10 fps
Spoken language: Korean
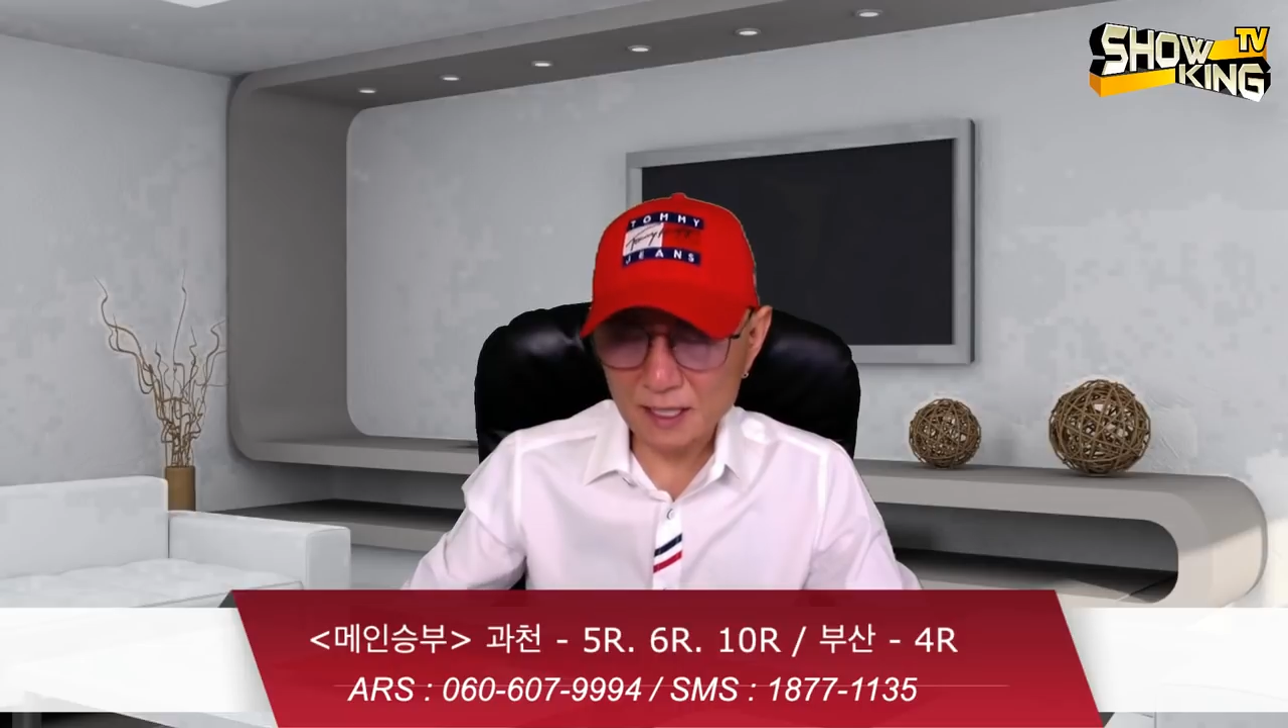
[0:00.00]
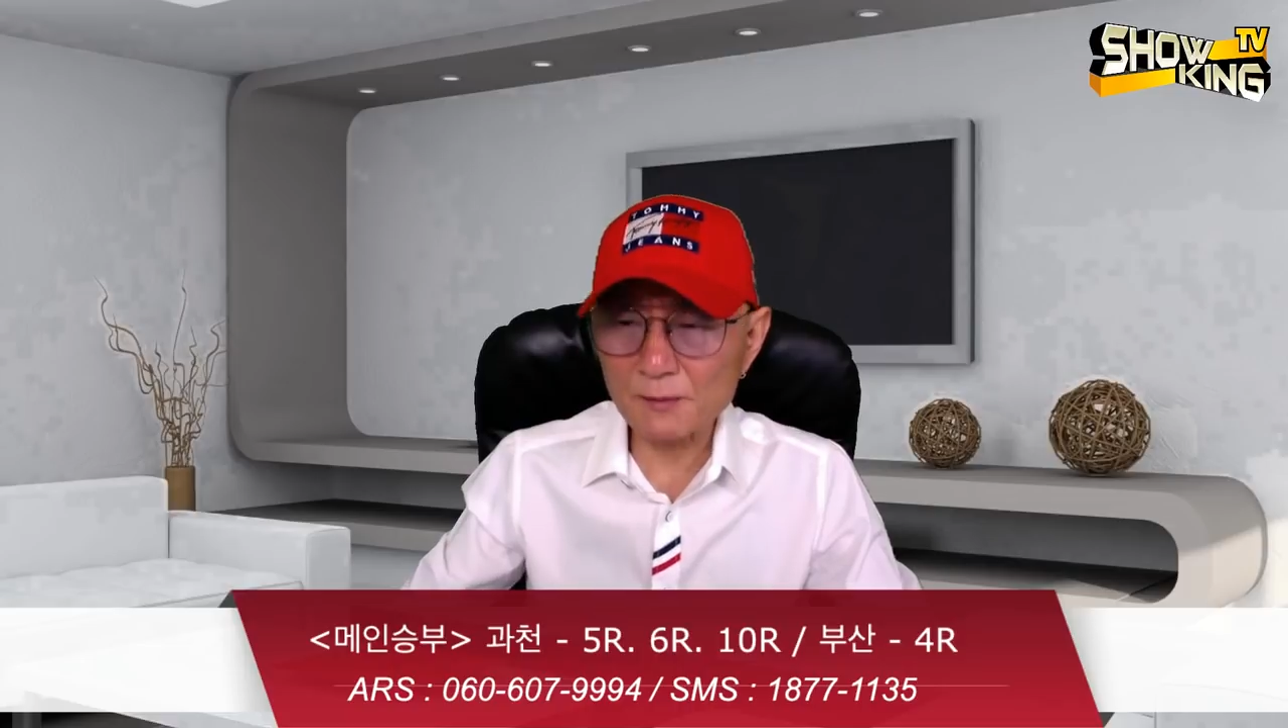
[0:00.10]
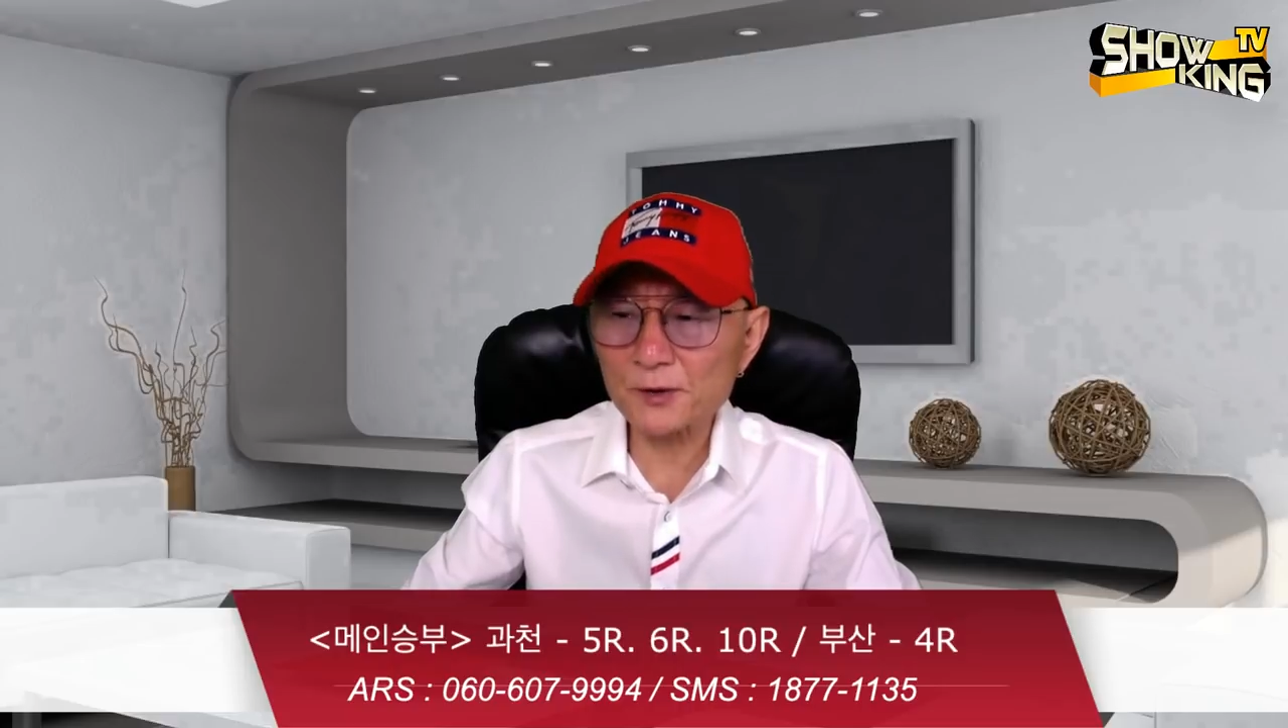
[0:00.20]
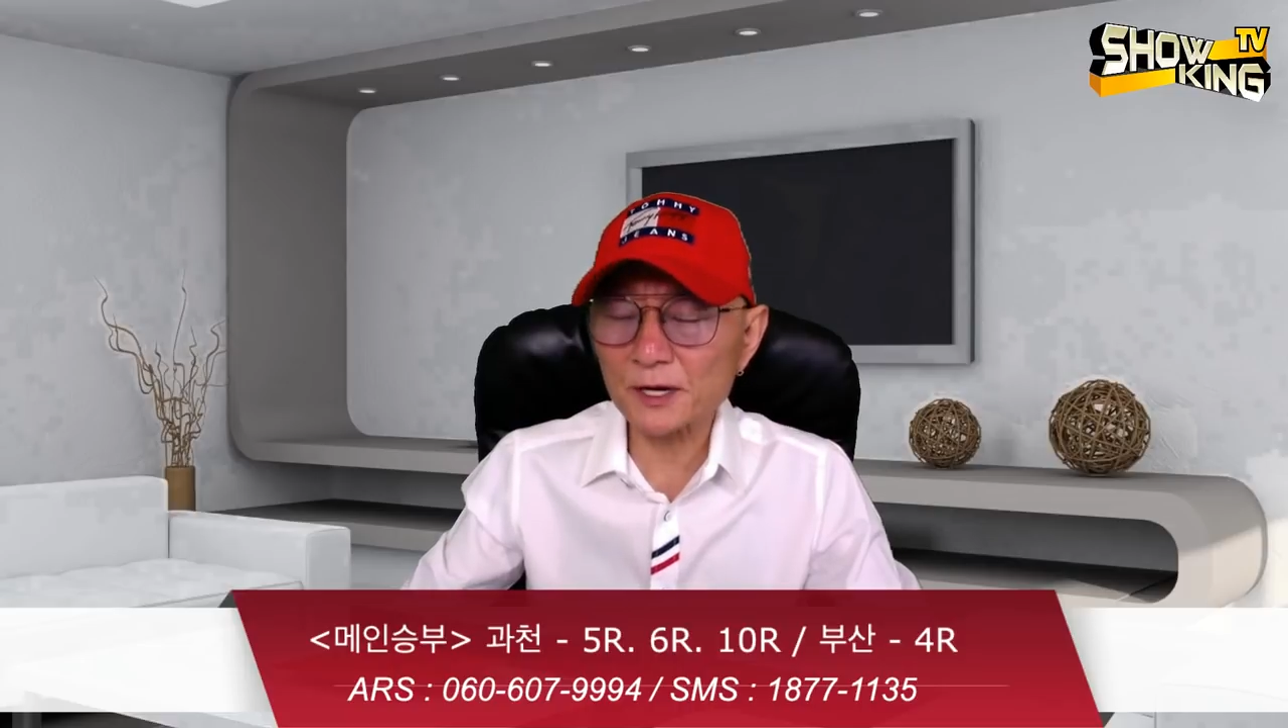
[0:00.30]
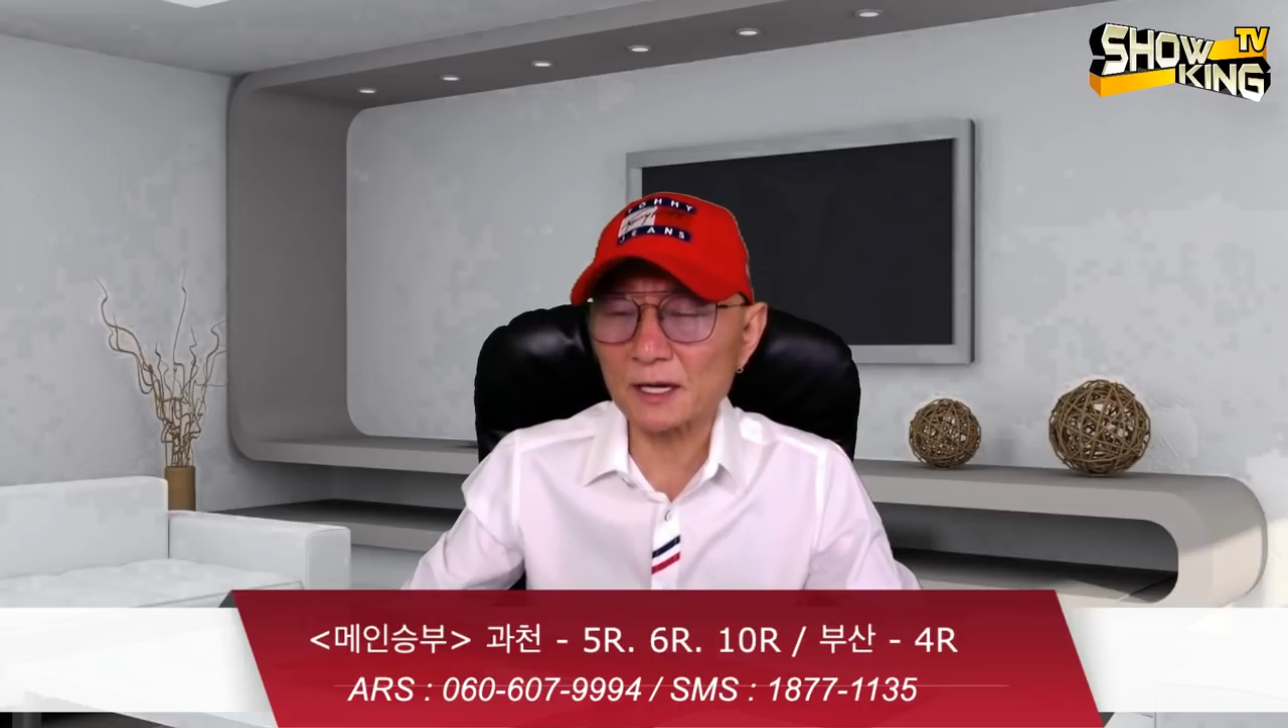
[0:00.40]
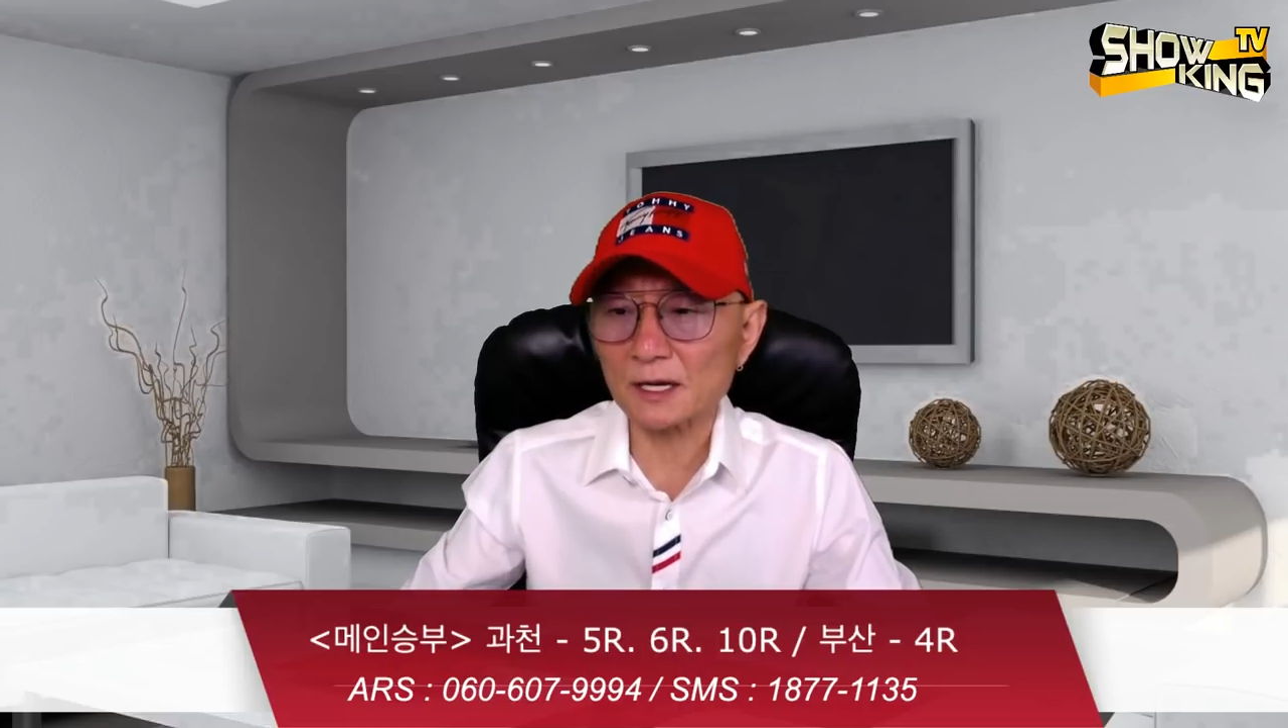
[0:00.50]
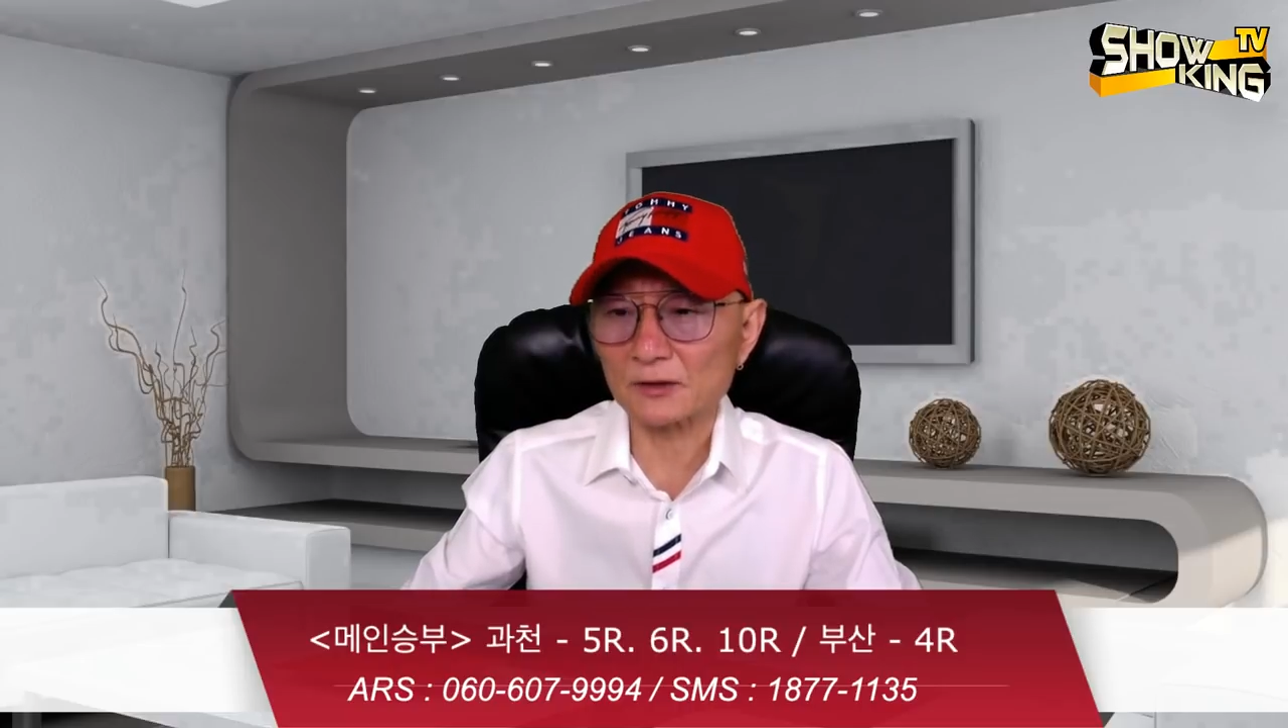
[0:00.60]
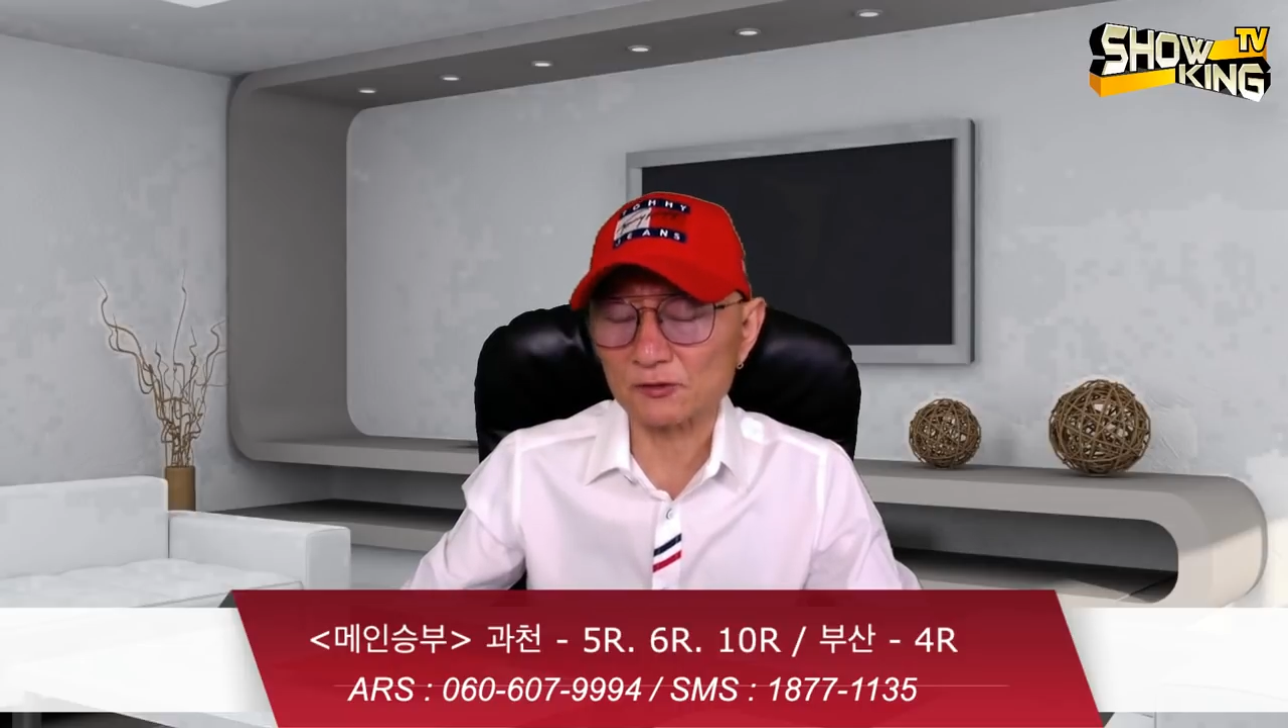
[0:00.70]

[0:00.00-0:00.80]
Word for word: 캠프K가